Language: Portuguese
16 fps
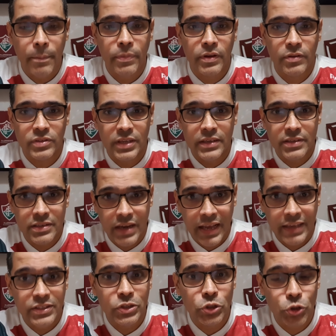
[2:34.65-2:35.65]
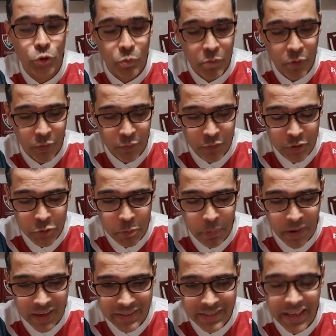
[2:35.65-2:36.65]
porque você assistiu o meu vídeo
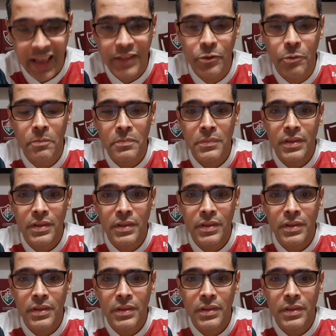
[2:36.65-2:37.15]
passado,